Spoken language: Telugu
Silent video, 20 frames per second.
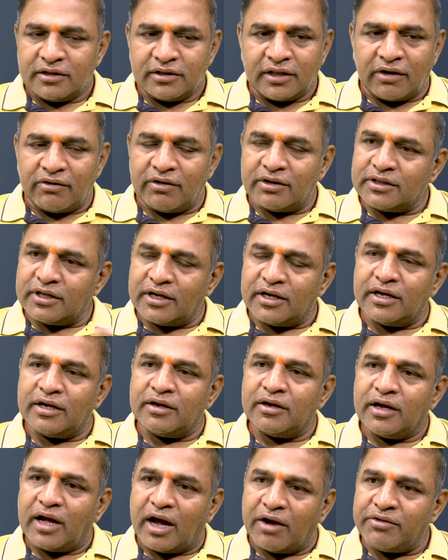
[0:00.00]
తర్వాత
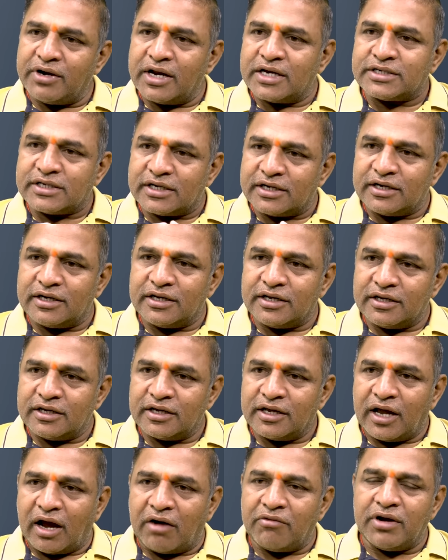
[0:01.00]
అవినాష్ రెడ్డి
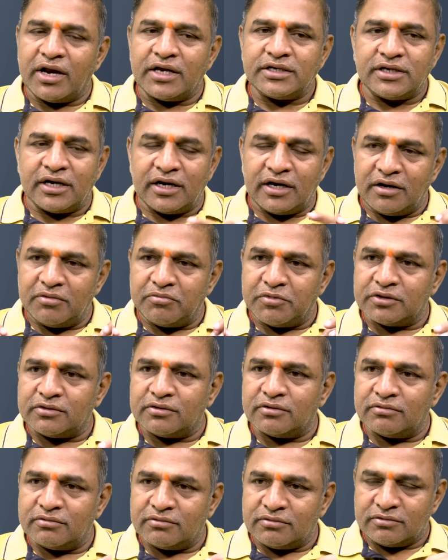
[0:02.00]
అవినాష్ రెడ్డి
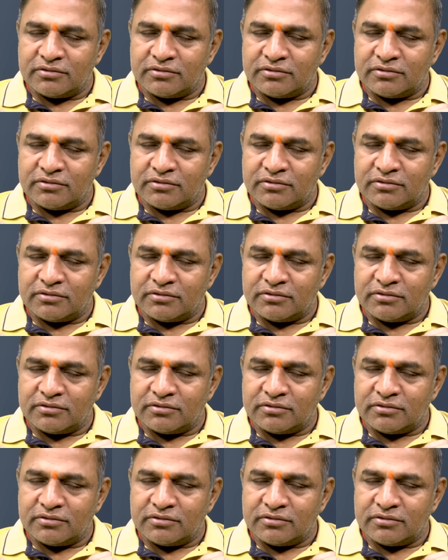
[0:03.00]
మొత్తం